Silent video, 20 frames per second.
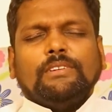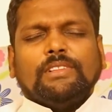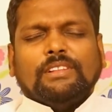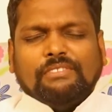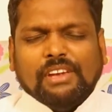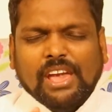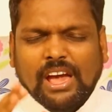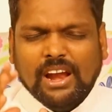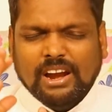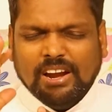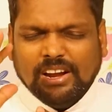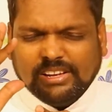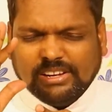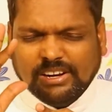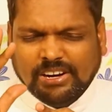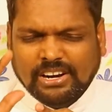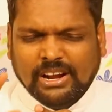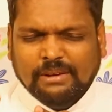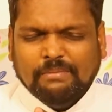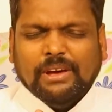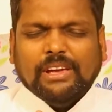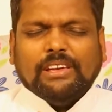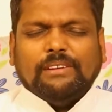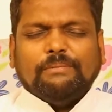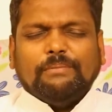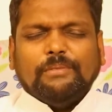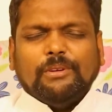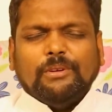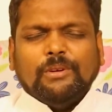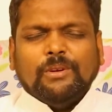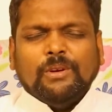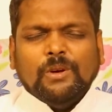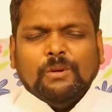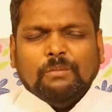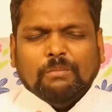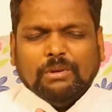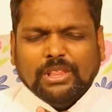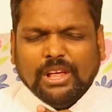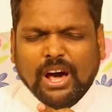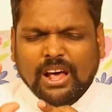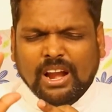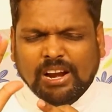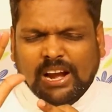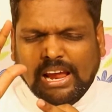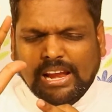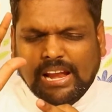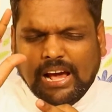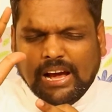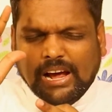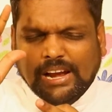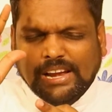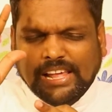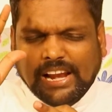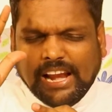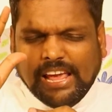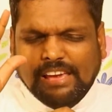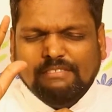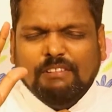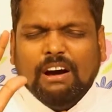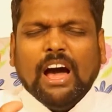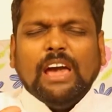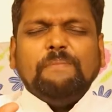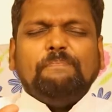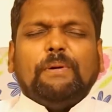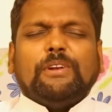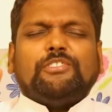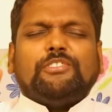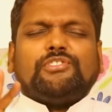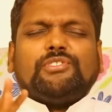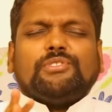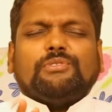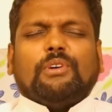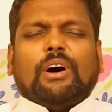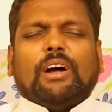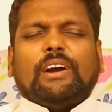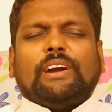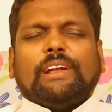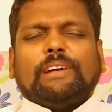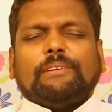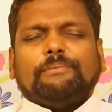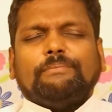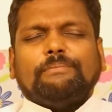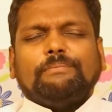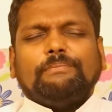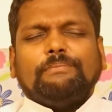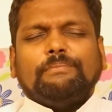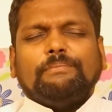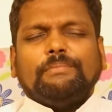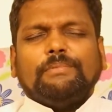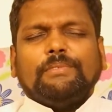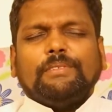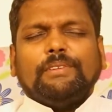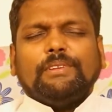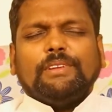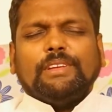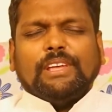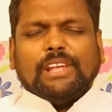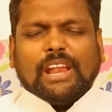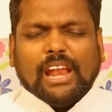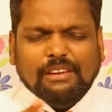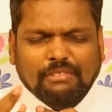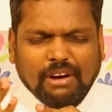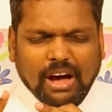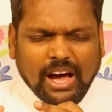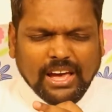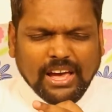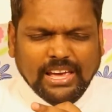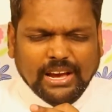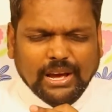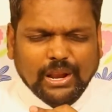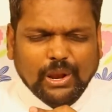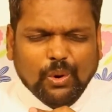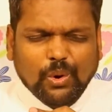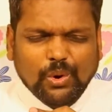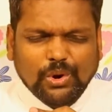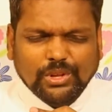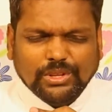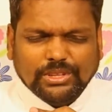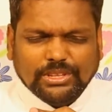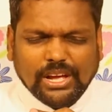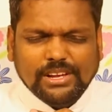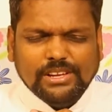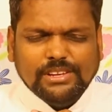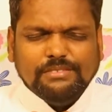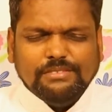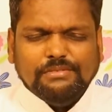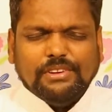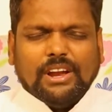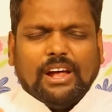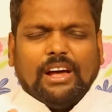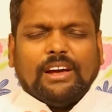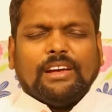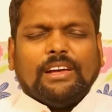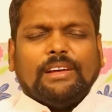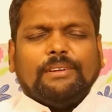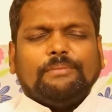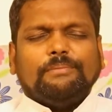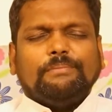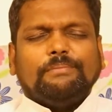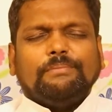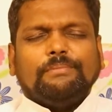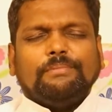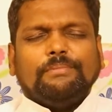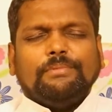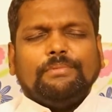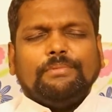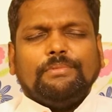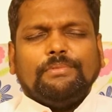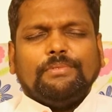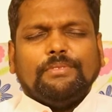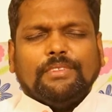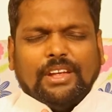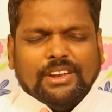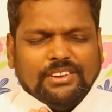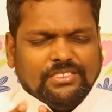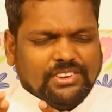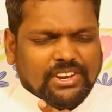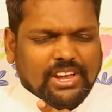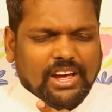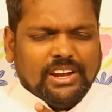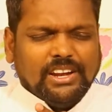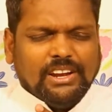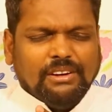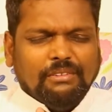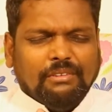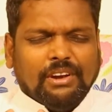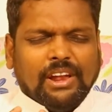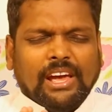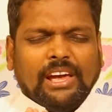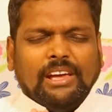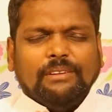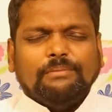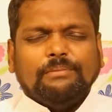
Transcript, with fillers: இந்த வியாழக்கிழமை உமது அருளை நாங்கள் நிறைவாய் பெற்று வாழ இறைவா எங்களோடு தங்குவீராக நன்றி ஆண்டவரே